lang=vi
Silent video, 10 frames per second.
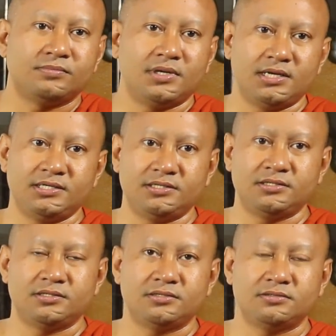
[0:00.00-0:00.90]

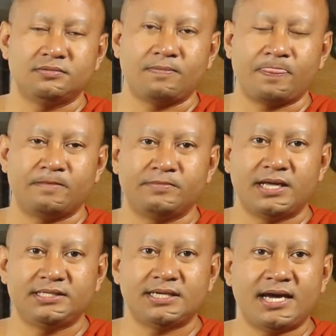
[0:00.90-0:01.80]
đây
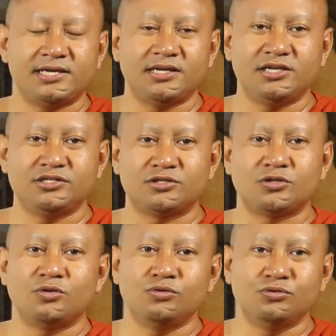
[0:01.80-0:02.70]
đây chị ai lấy chị
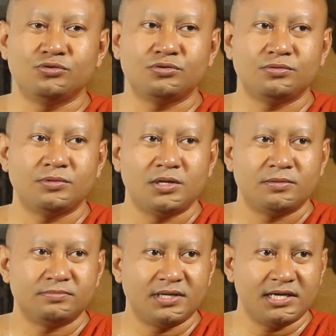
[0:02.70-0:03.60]
tù
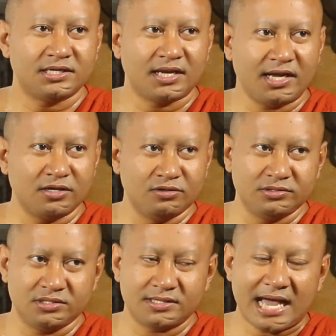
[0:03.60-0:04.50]
đây class đôi
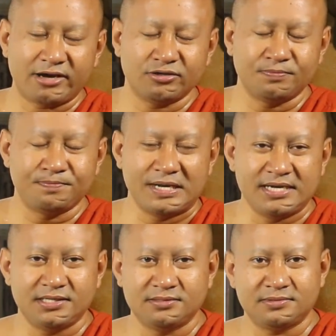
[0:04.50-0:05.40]
chị đào lồng
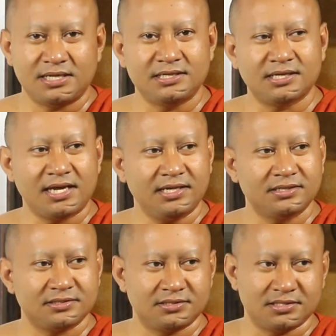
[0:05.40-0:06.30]
pê đây class
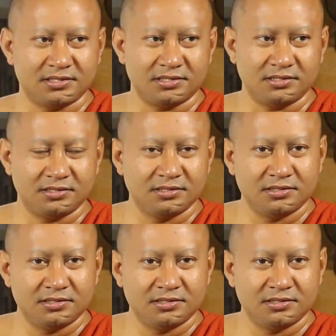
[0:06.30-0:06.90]
là